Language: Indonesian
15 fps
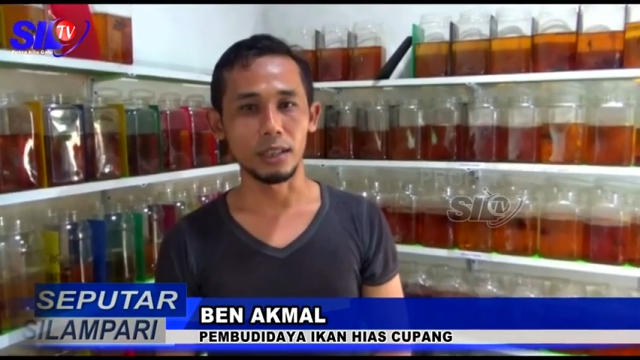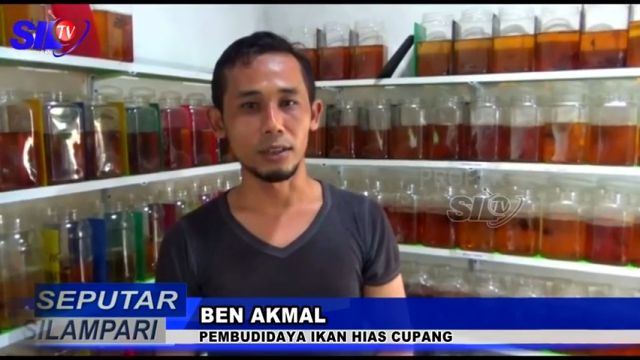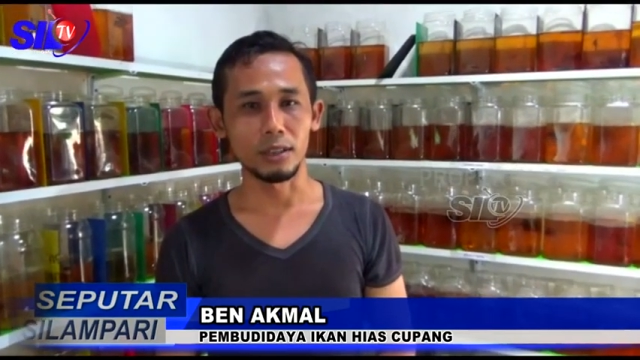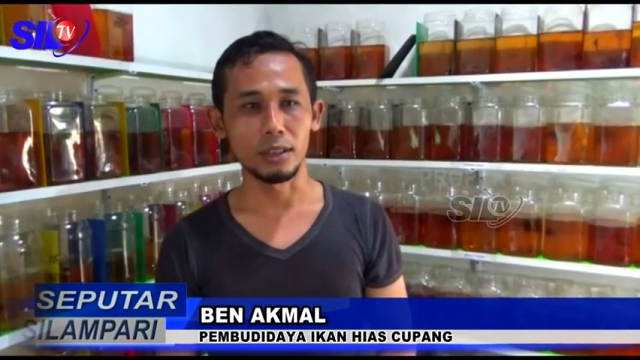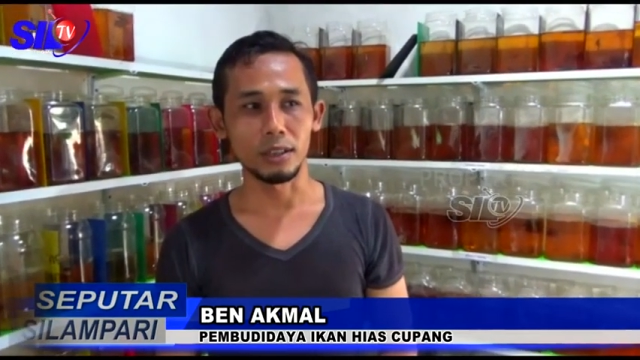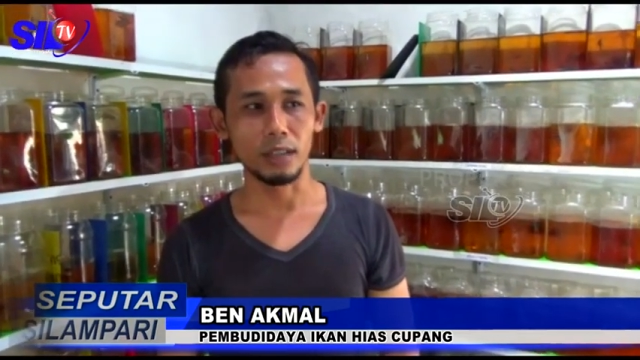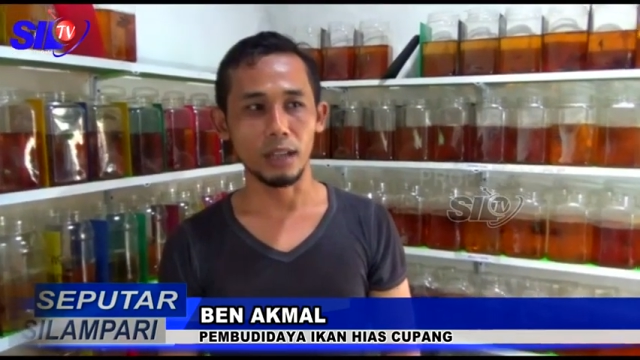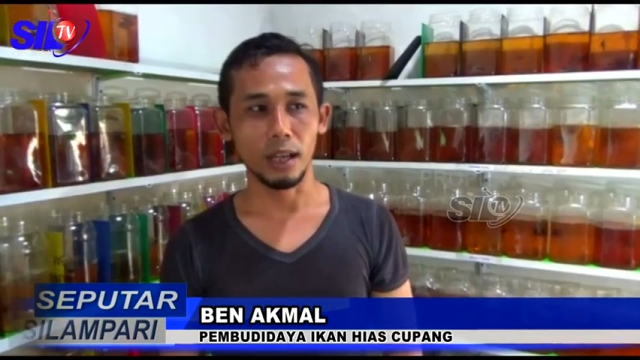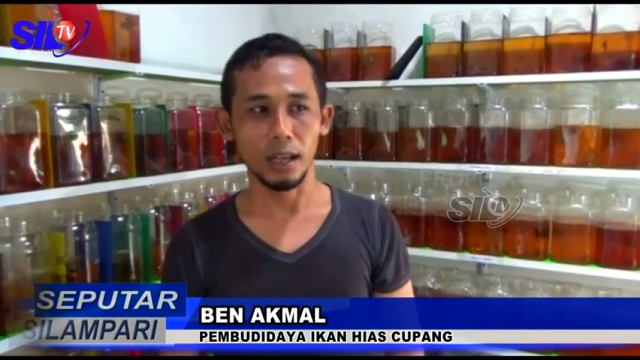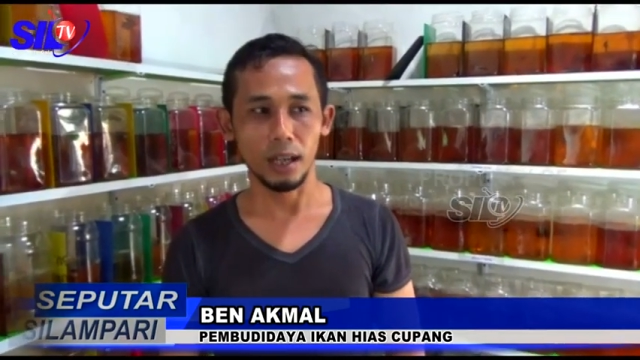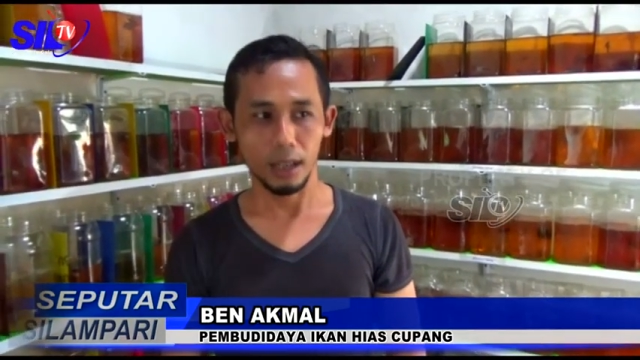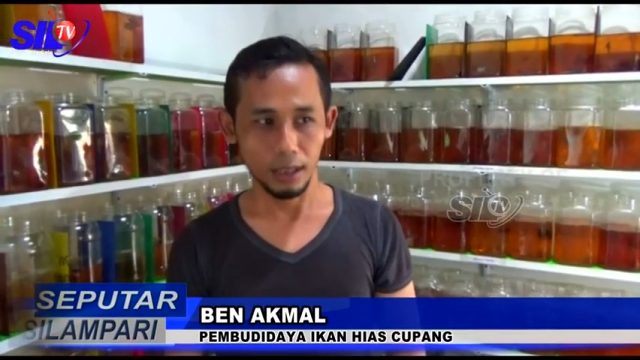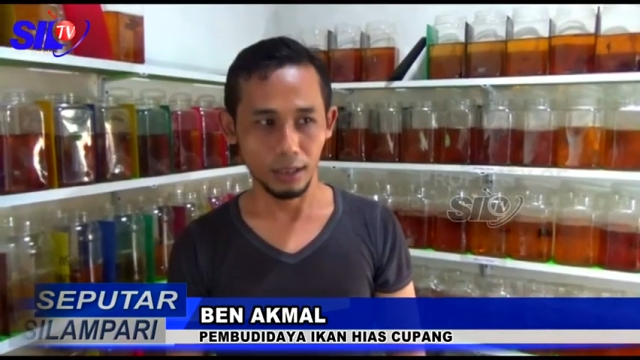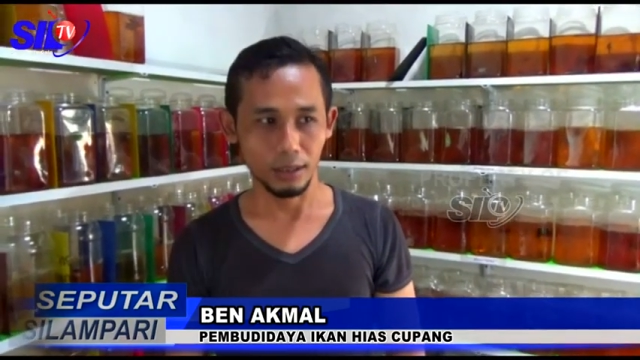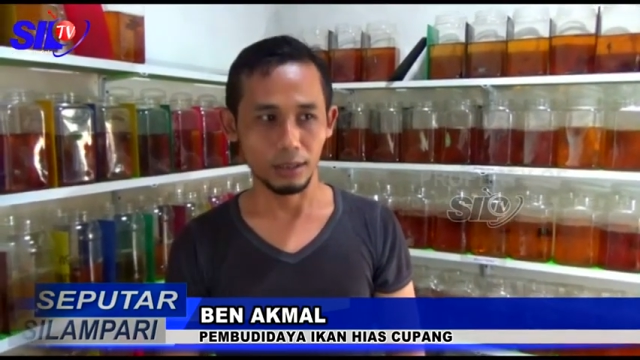Indonesia
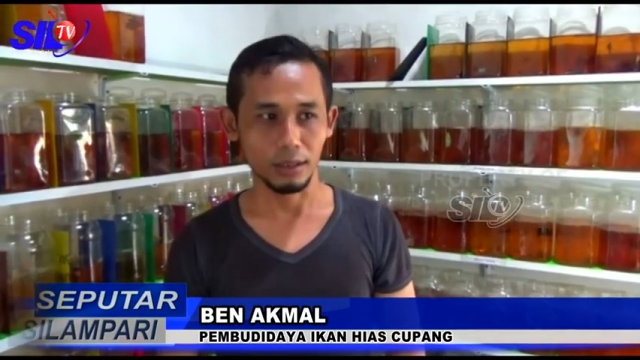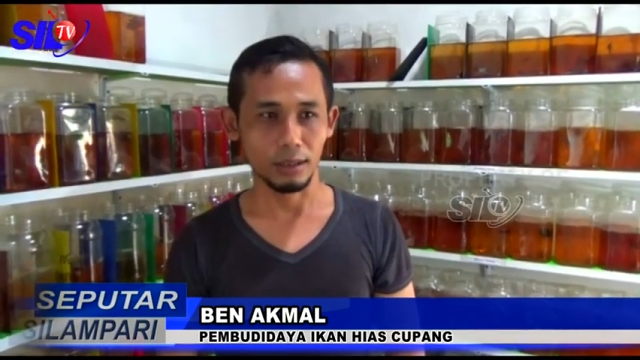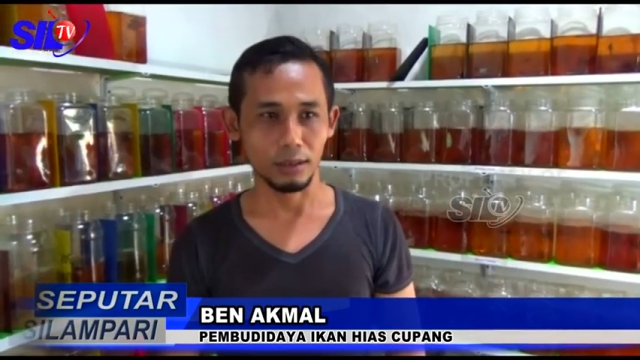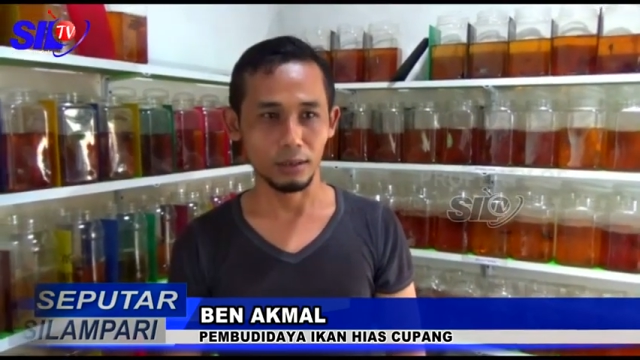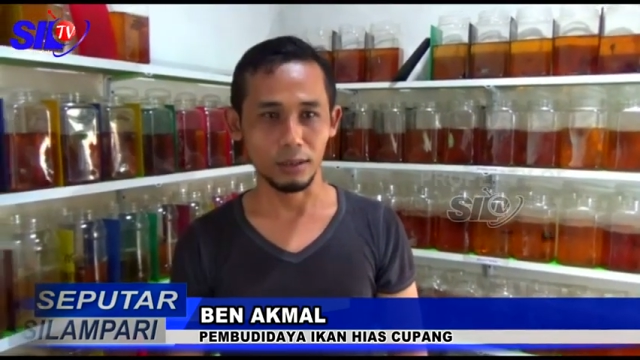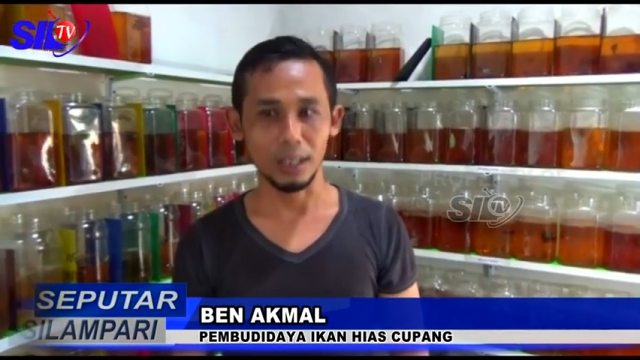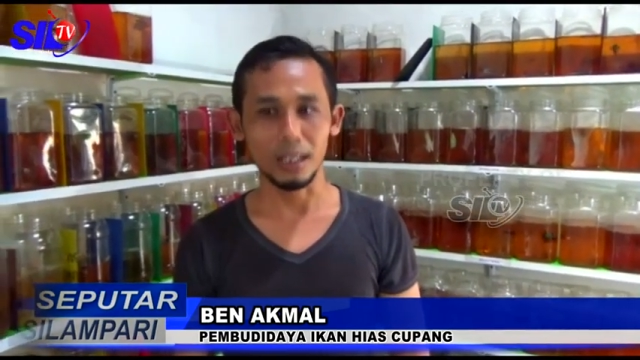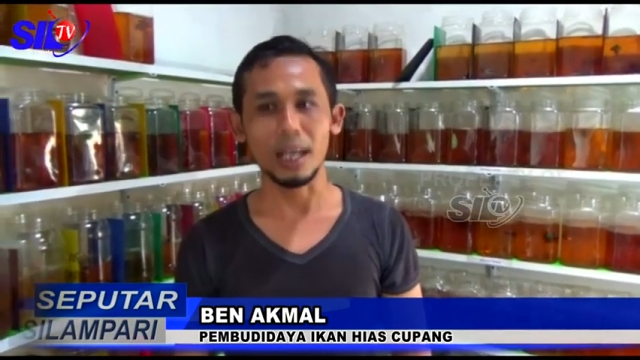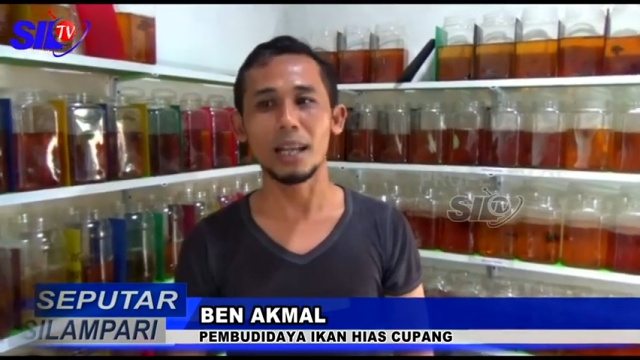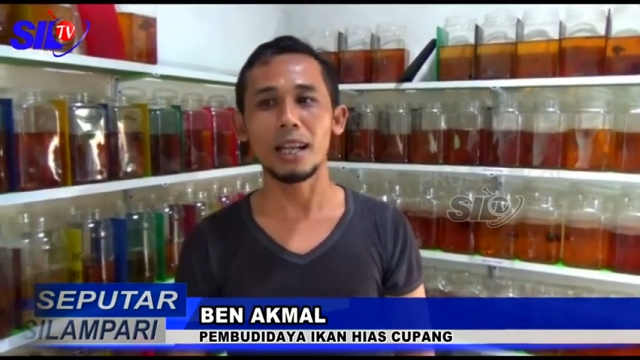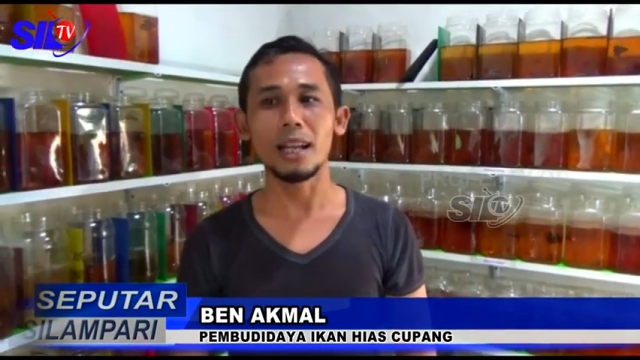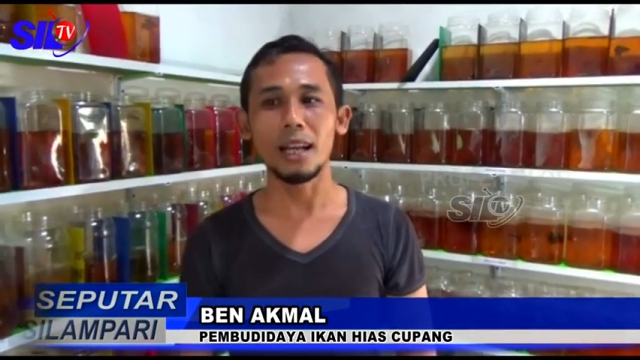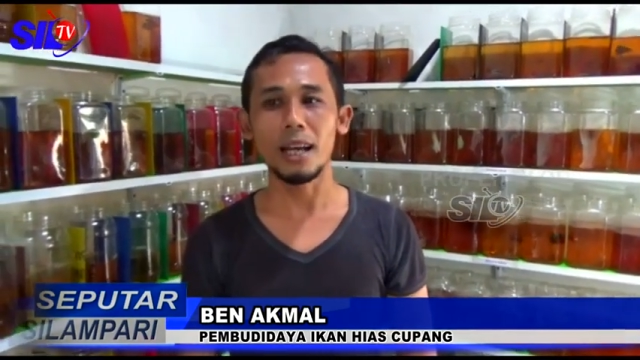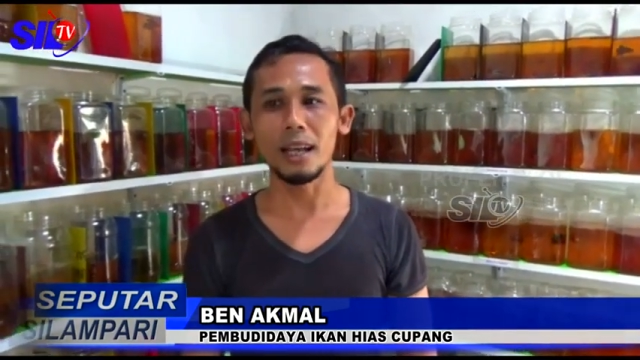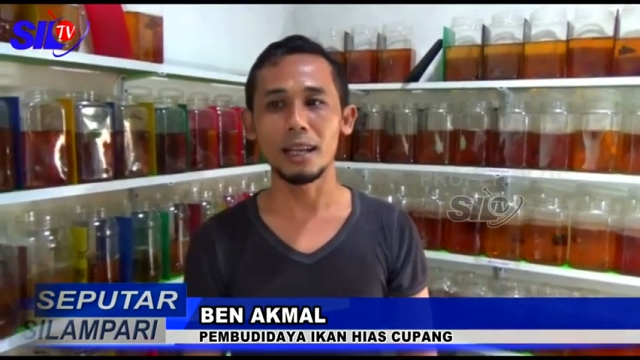Nusantara
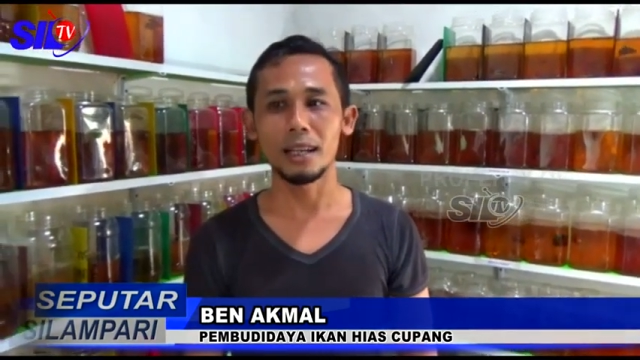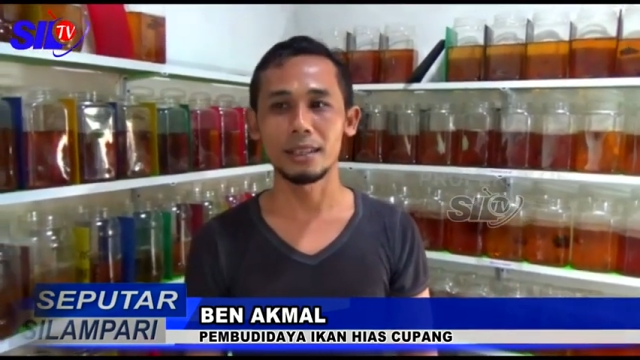lah,